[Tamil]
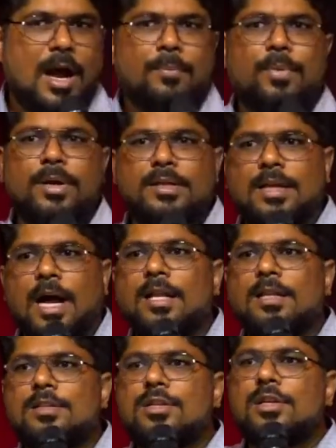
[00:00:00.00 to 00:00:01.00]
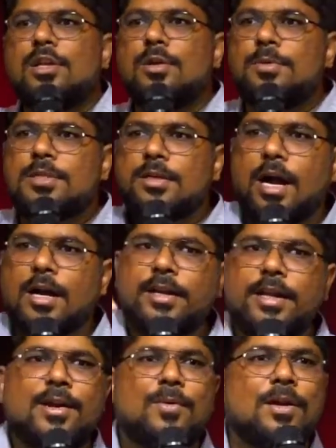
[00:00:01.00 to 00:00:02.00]
அப்போ நீ சாதிச்சு நிரூபித்து
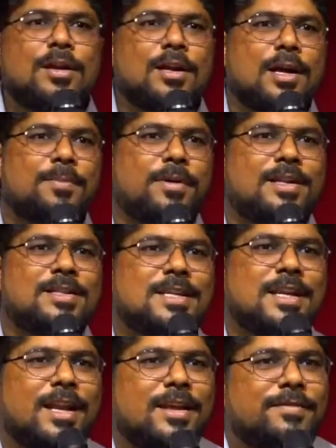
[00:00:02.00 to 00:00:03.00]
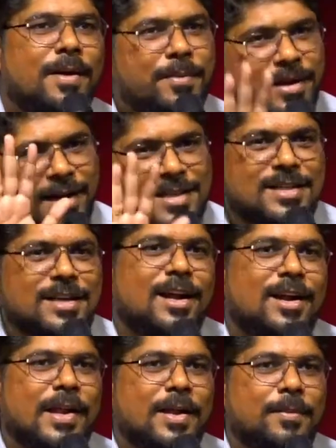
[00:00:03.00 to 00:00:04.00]
காட்டினீன்னா உனக்கு கப்பு கிறிஸ்டியன் லைஃப் அப்படின்னு
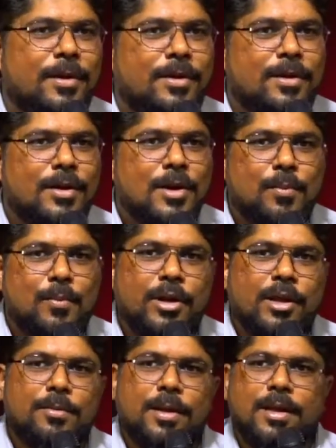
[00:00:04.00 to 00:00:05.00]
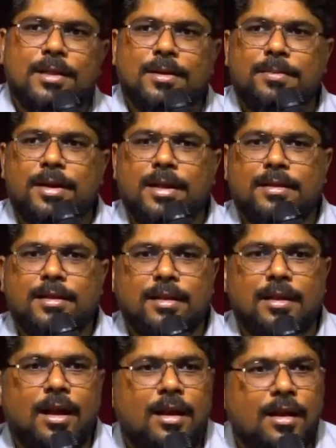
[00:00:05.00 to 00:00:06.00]
நினச்சிக்கிட்டாங்க நிறைய பேர் முடிவு பரியந்தம்
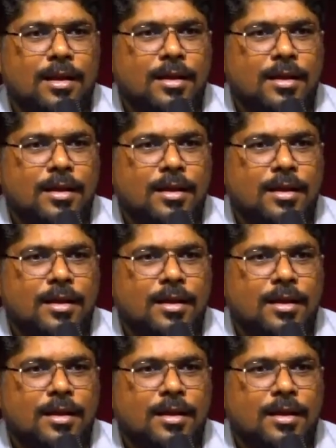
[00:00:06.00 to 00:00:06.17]
நிலைத்திருந்தால்